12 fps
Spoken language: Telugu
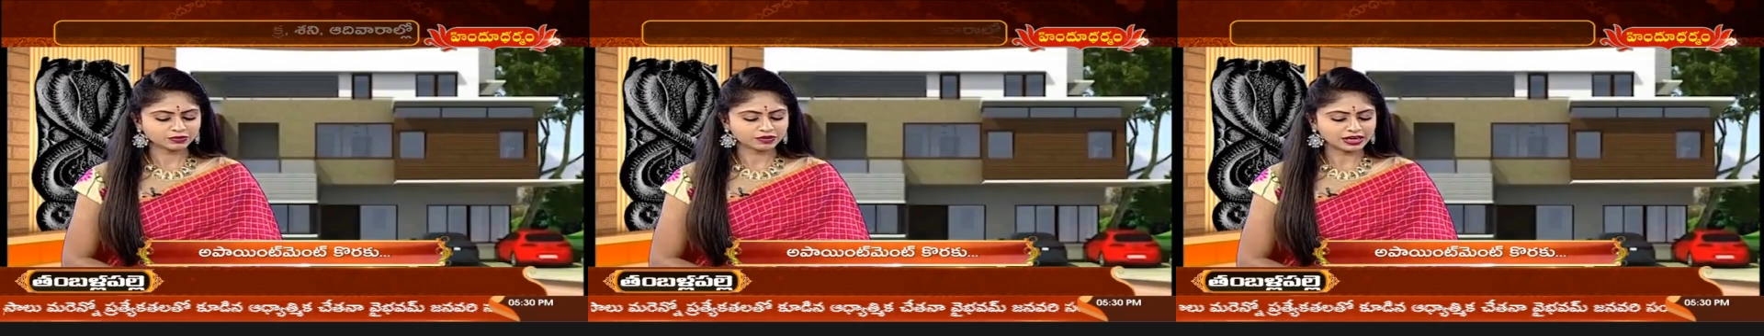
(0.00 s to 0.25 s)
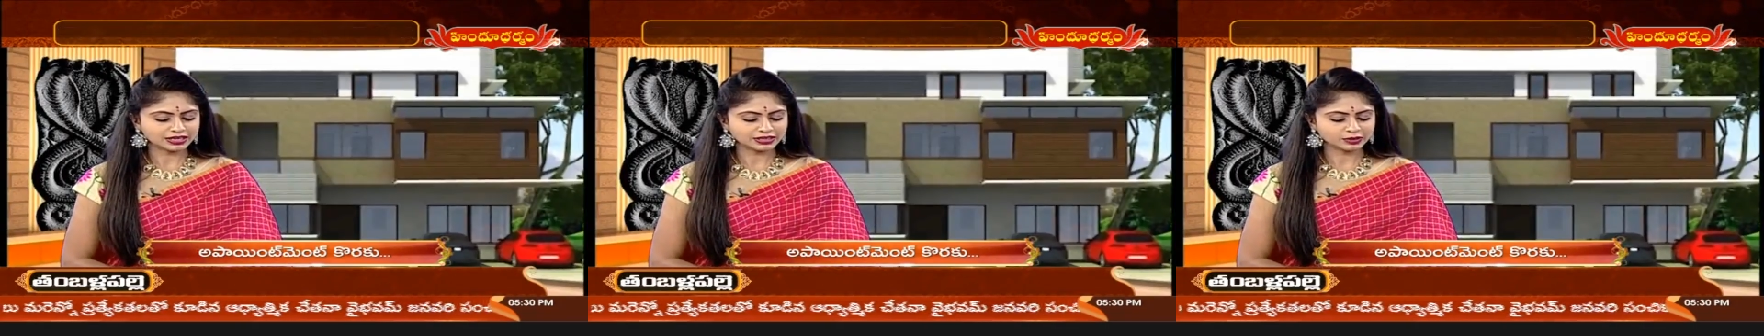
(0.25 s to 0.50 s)

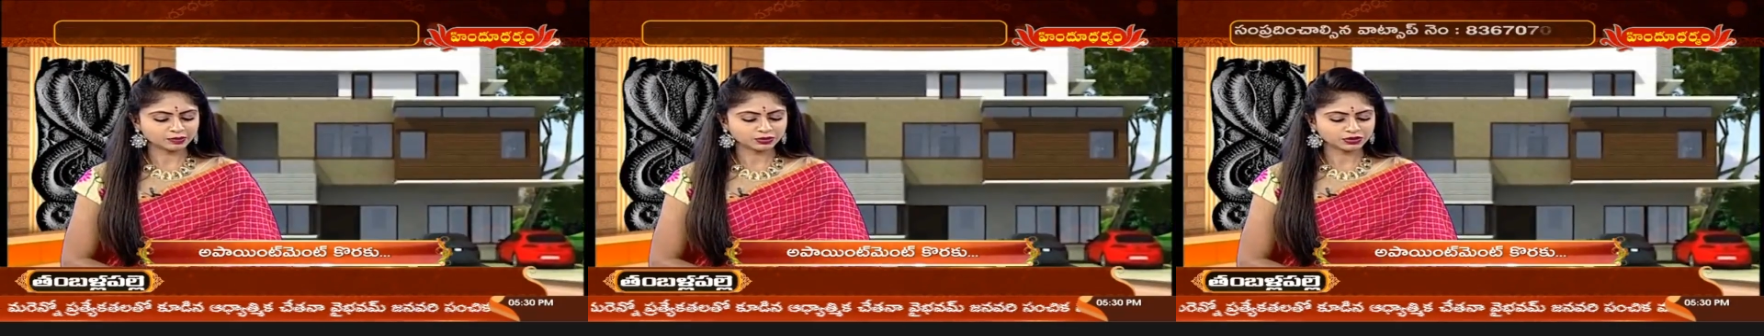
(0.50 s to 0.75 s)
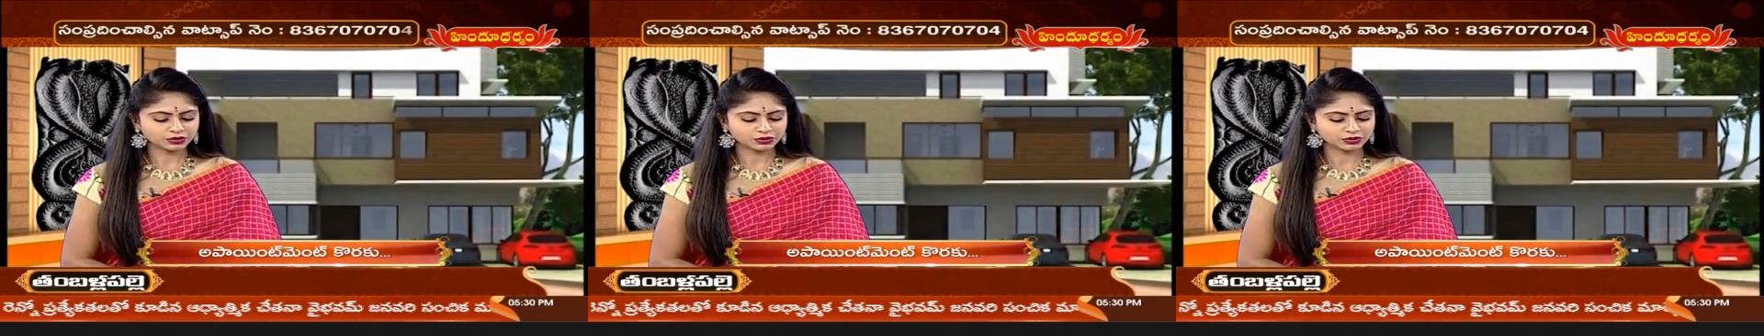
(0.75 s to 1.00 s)
వాళ్ళ ఇంటి
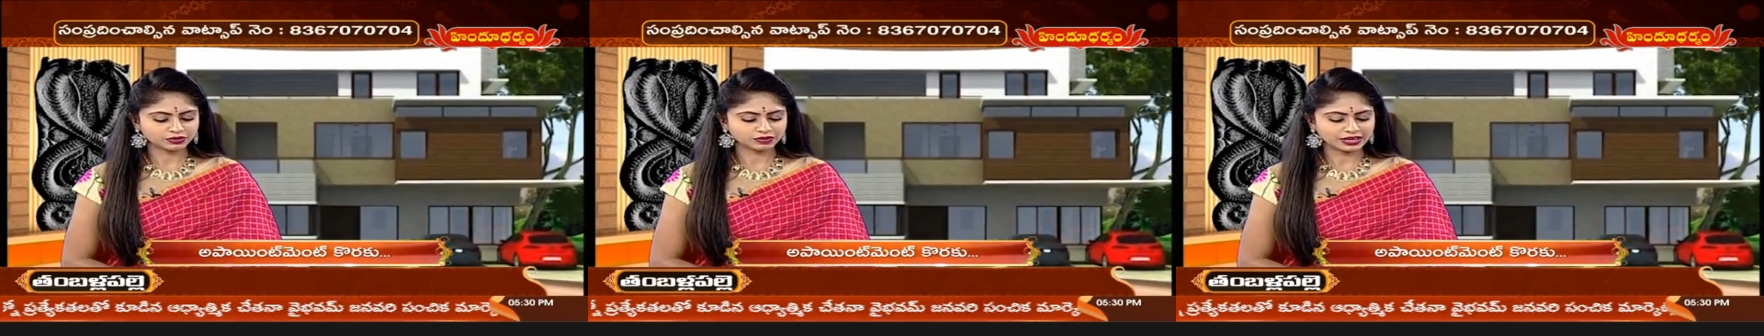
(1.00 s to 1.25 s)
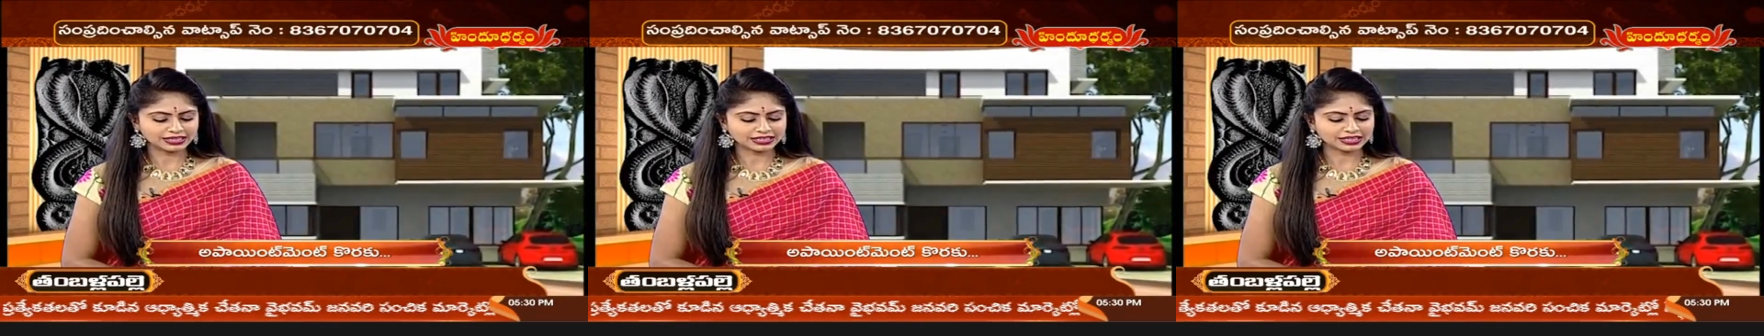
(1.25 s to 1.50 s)
ముందు
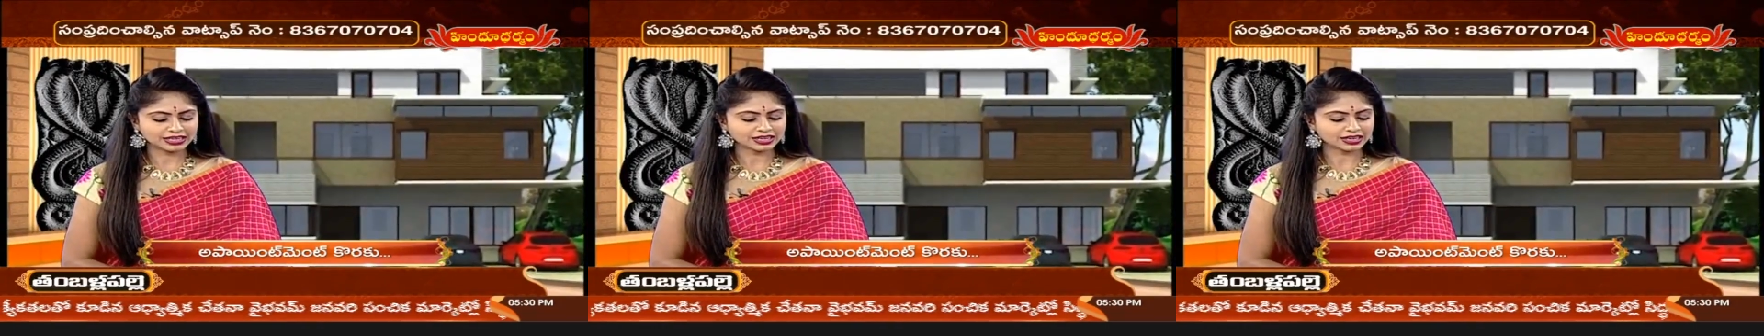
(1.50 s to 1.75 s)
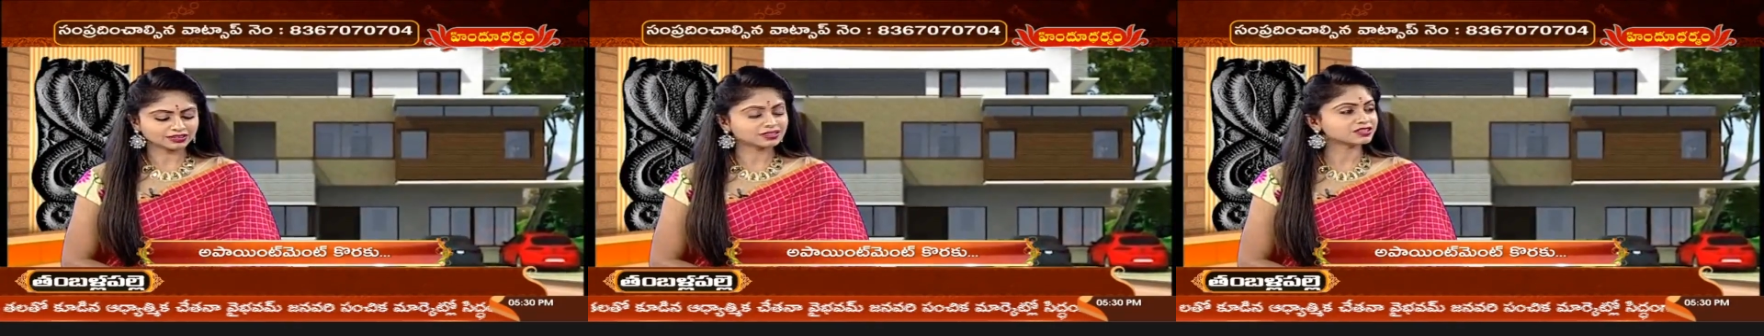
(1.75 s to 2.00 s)
వాళ్ళ ఇంటికి
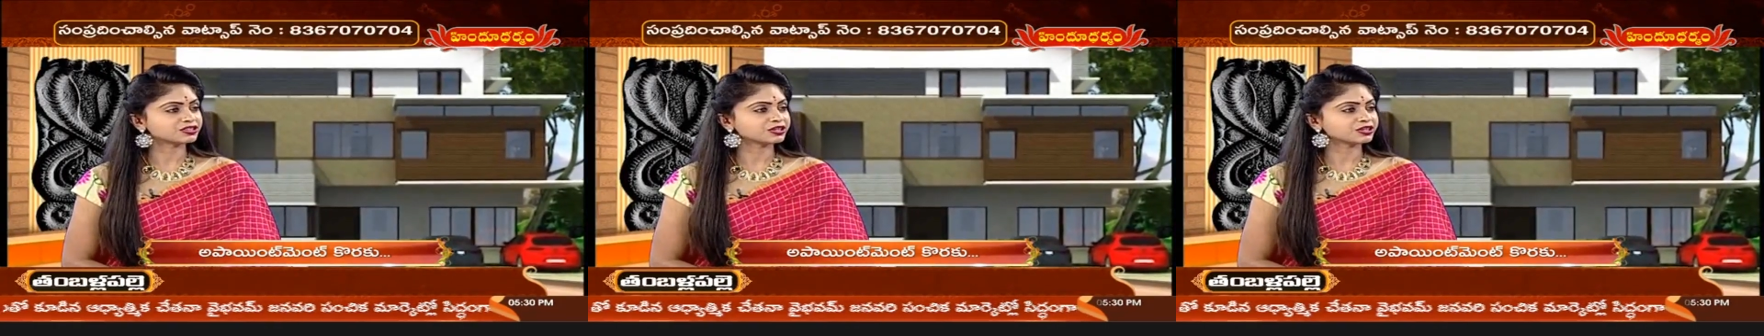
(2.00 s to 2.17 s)
నరదృష్టి